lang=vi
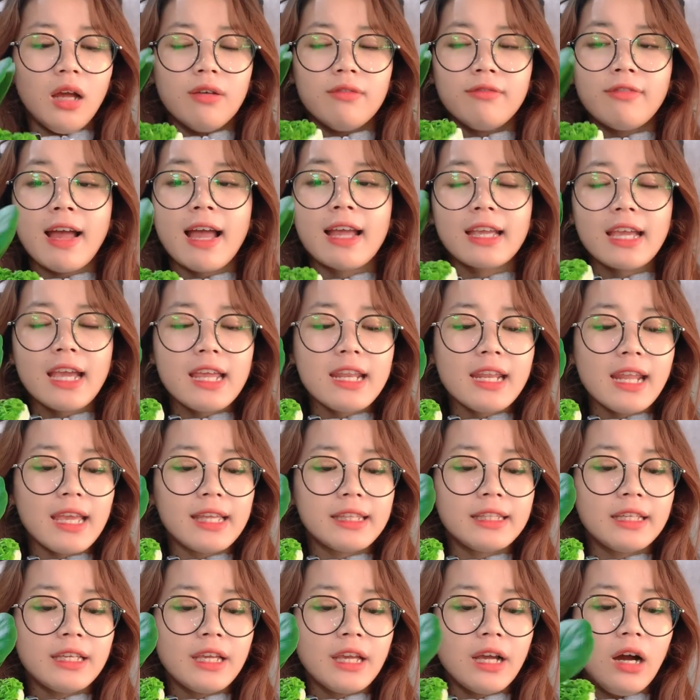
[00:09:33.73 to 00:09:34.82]
và cây này
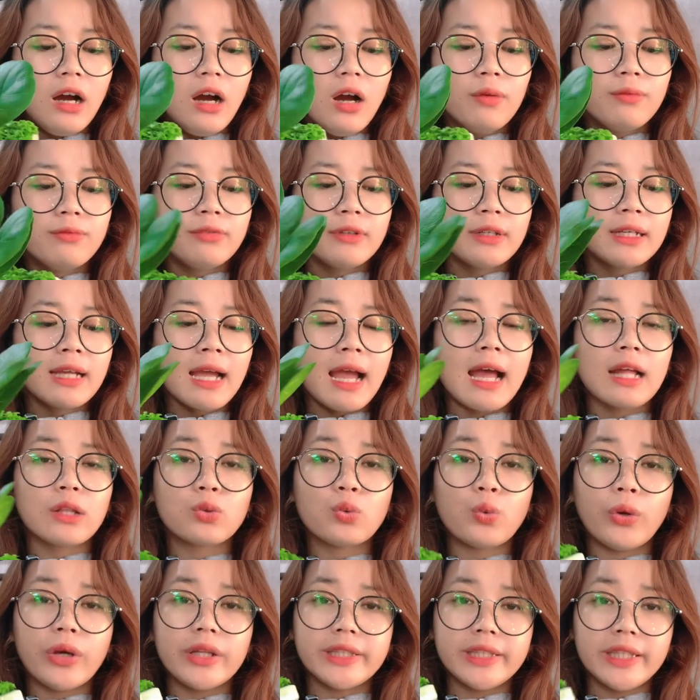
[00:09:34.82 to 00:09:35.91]
thì hợp với cả
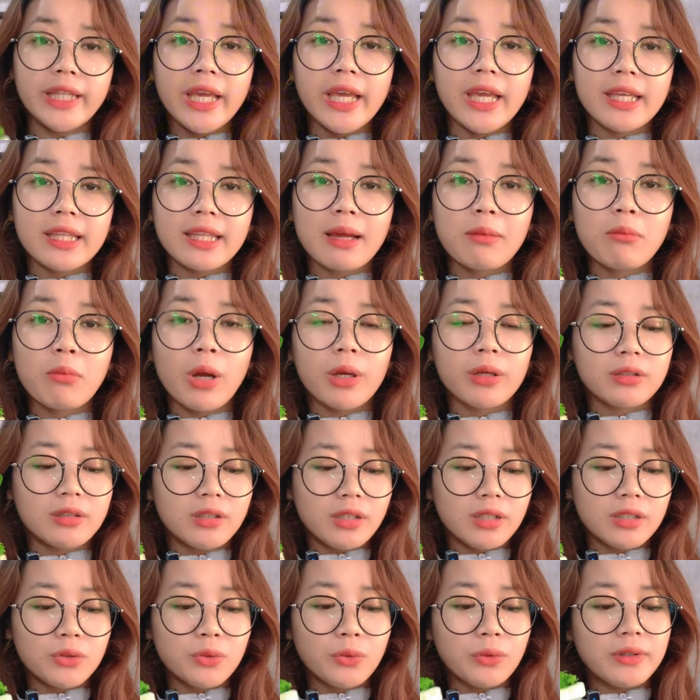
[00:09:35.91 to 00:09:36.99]
tuổi tỵ nhá mọi
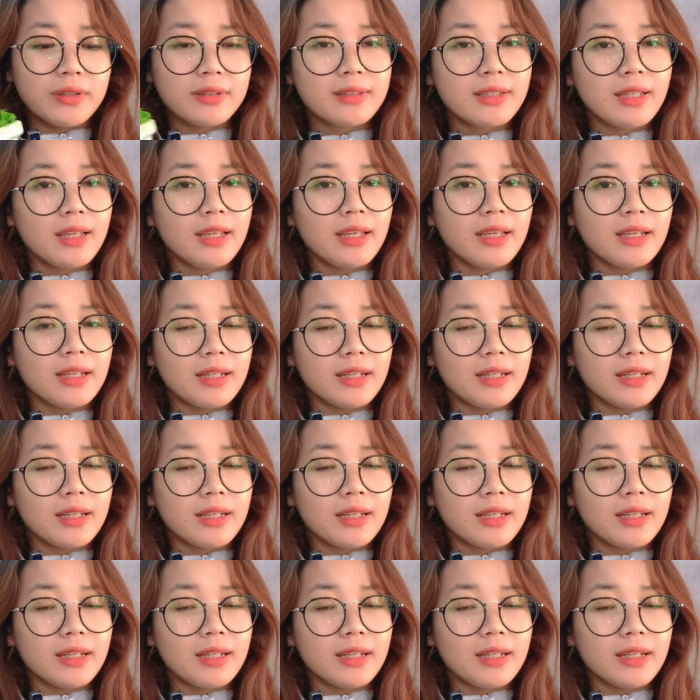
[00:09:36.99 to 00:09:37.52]
người tuổi tỵ